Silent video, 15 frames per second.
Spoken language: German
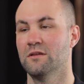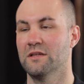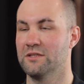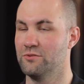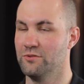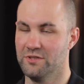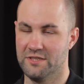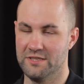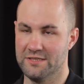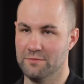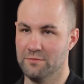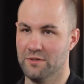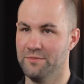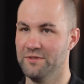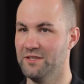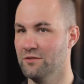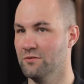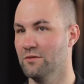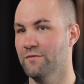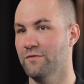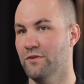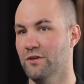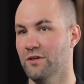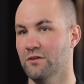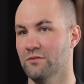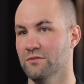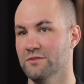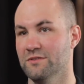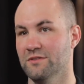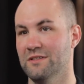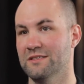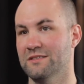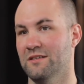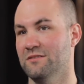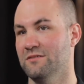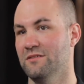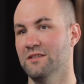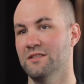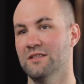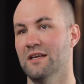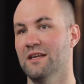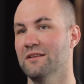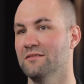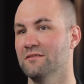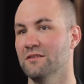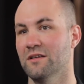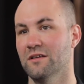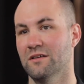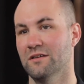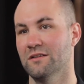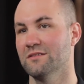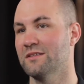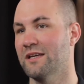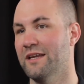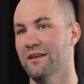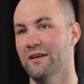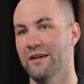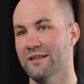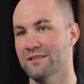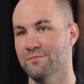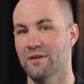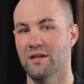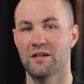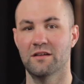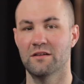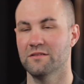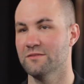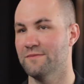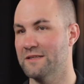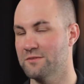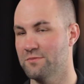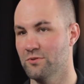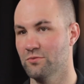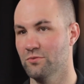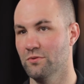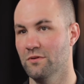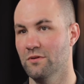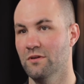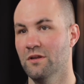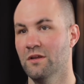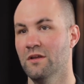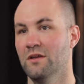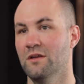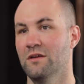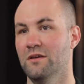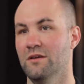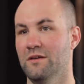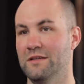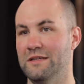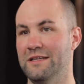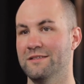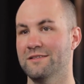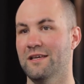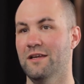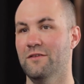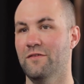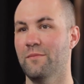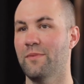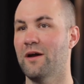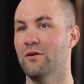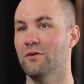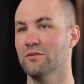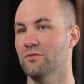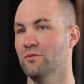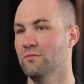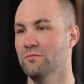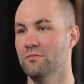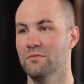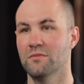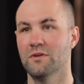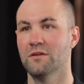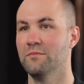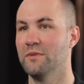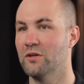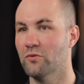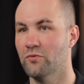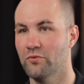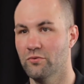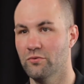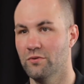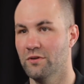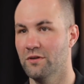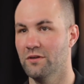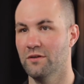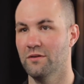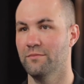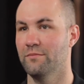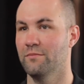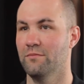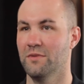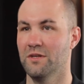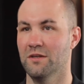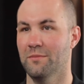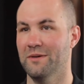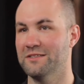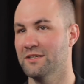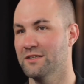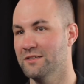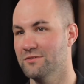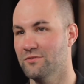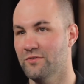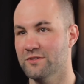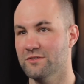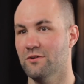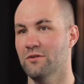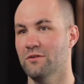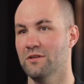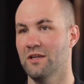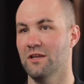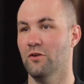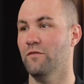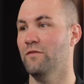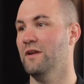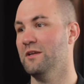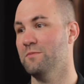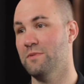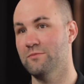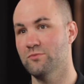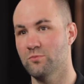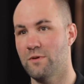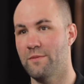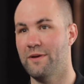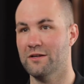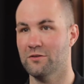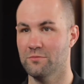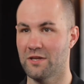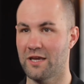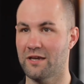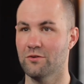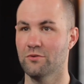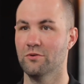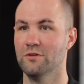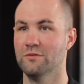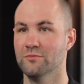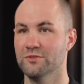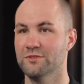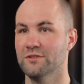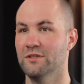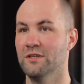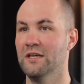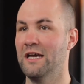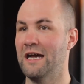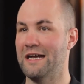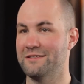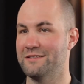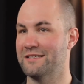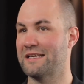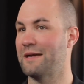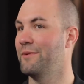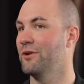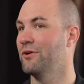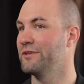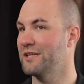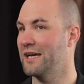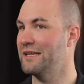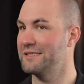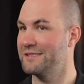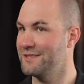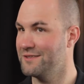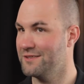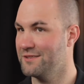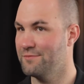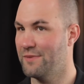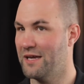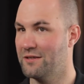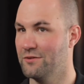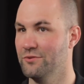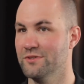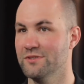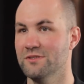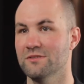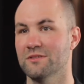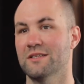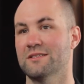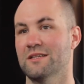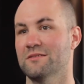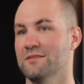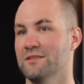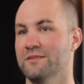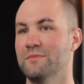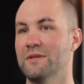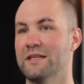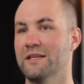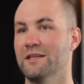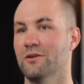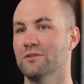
natürlich die simple Bedienung im Vordergrund, sodass also nicht dann äh, Trainer erstmal 20 Minuten äh, der Zeit verbraucht, um ein Mikrofon ähm, mit einer Batterie zu versorgen, die er noch vielleicht beim Supermarkt um die Ecke holen musste. Also das kann man heute alles sehr, sehr smart lösen, sodass also das Mitglied